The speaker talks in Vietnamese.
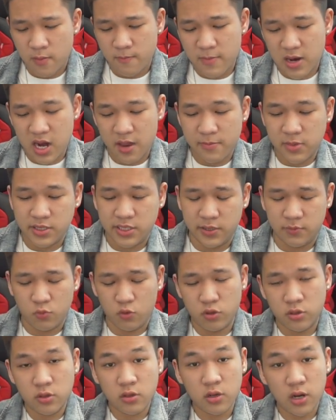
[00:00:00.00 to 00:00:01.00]
mà là mình chỉ
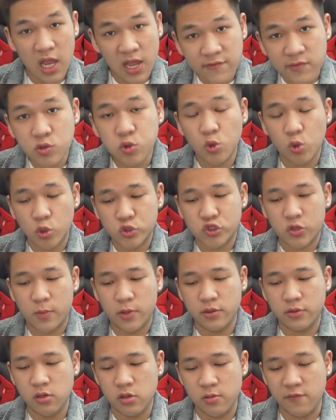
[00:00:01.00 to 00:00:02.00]
muốn lấy ví dụ luôn cho mọi người